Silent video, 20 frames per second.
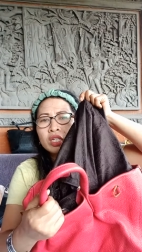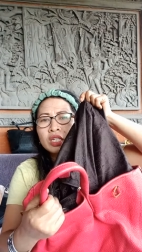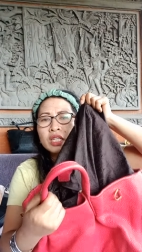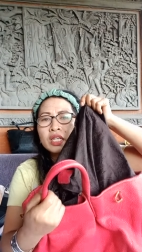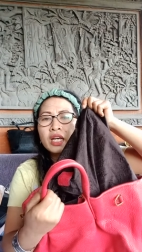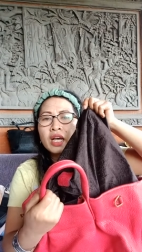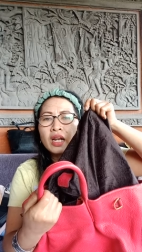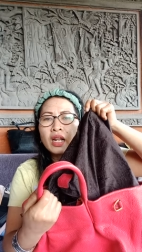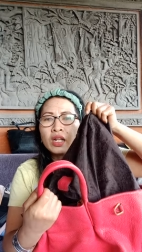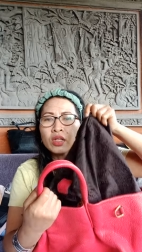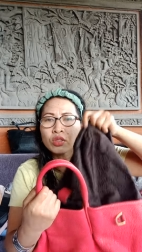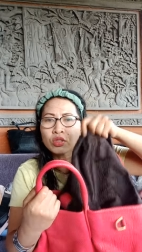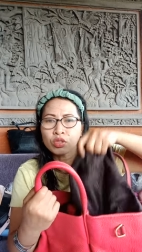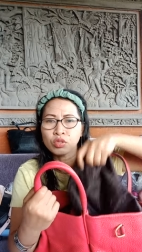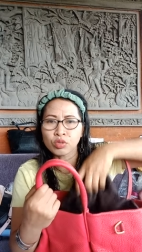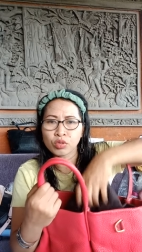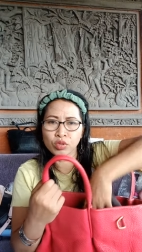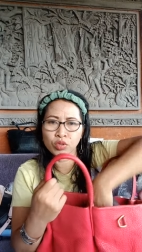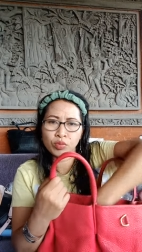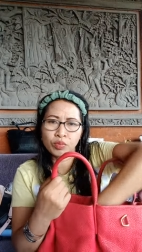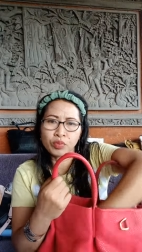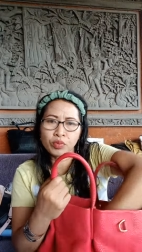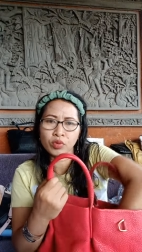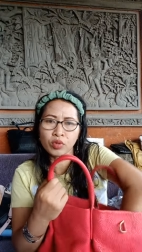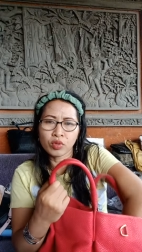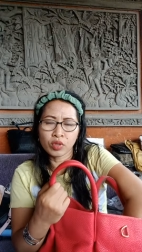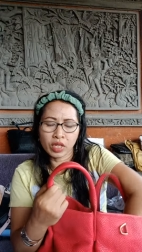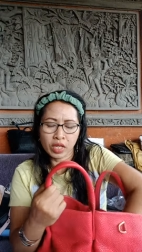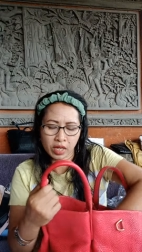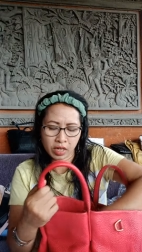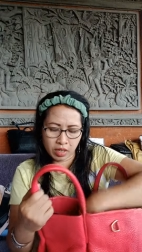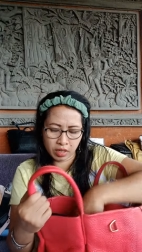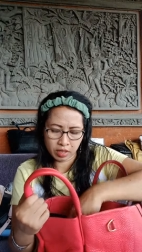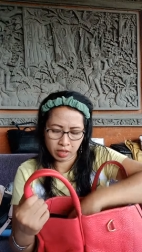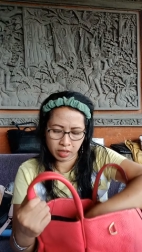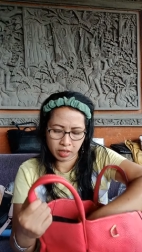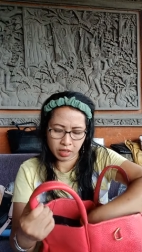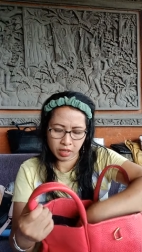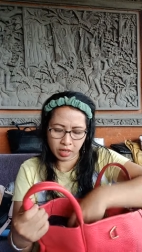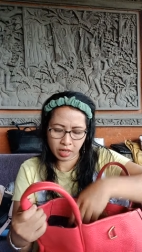370 ya
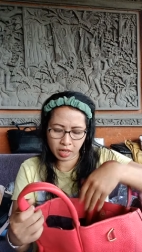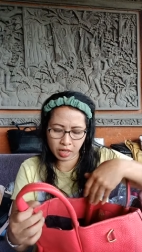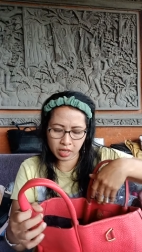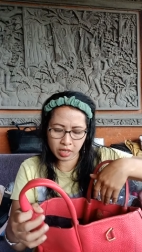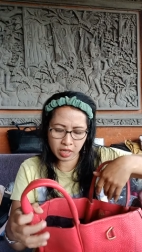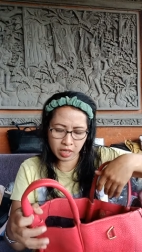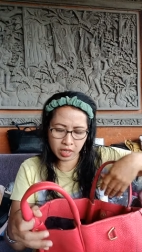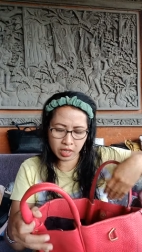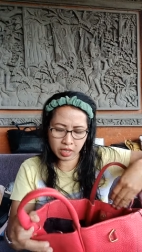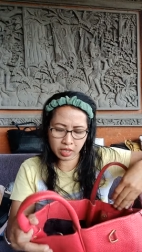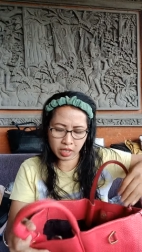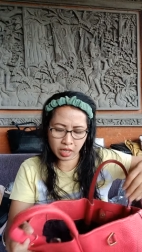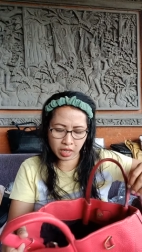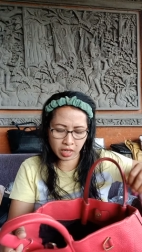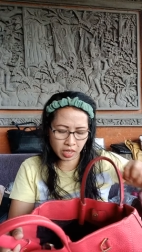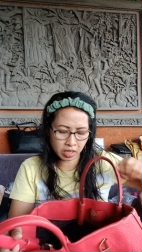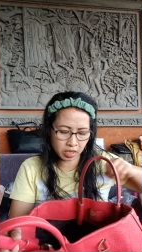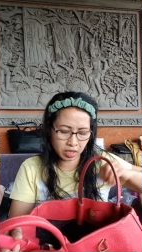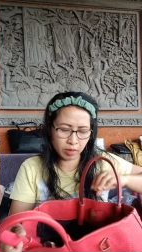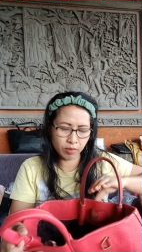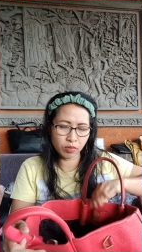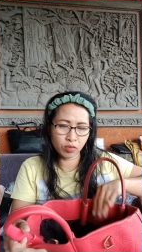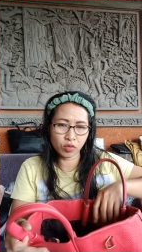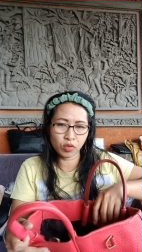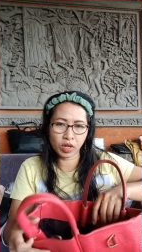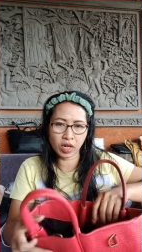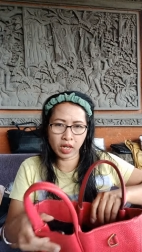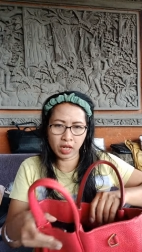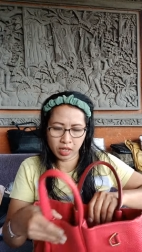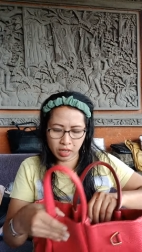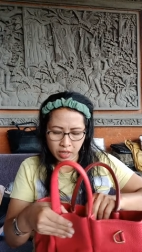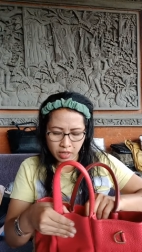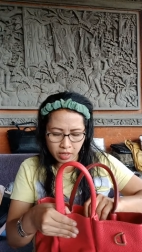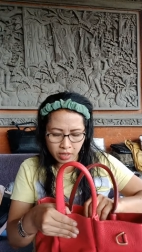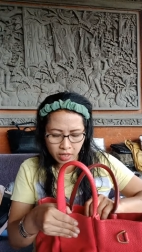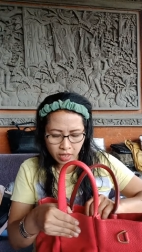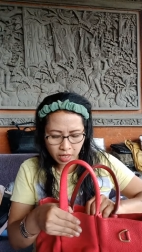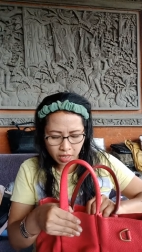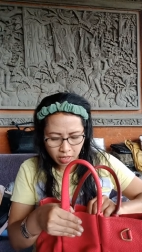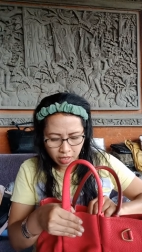hari ini saya kasih murah
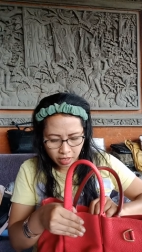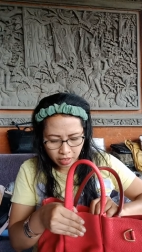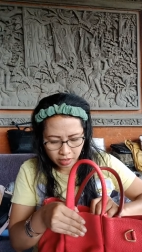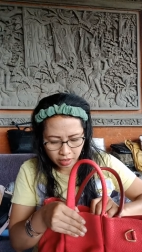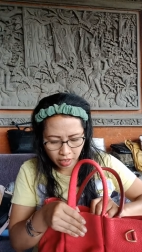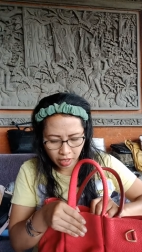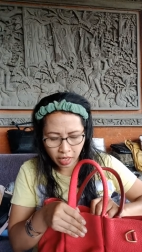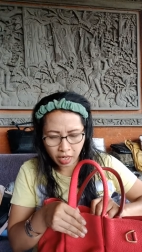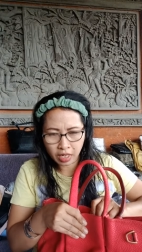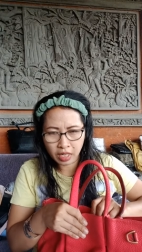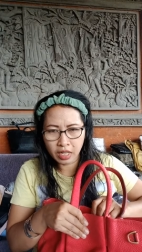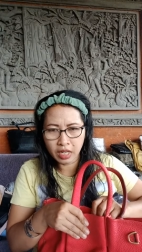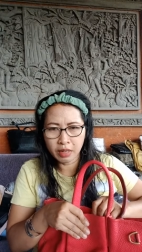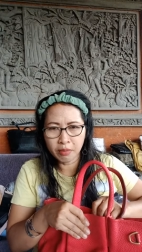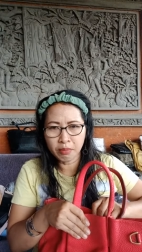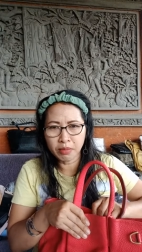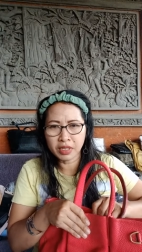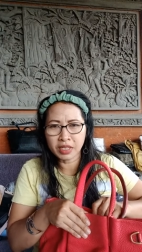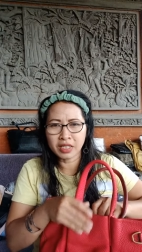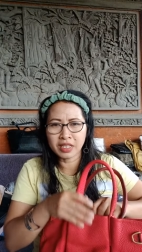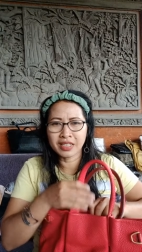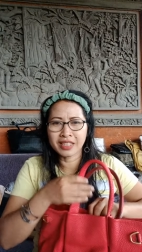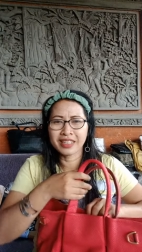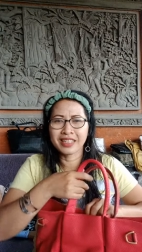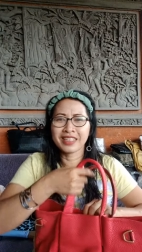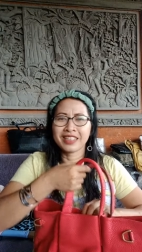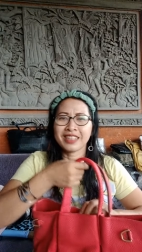saya lagi lemes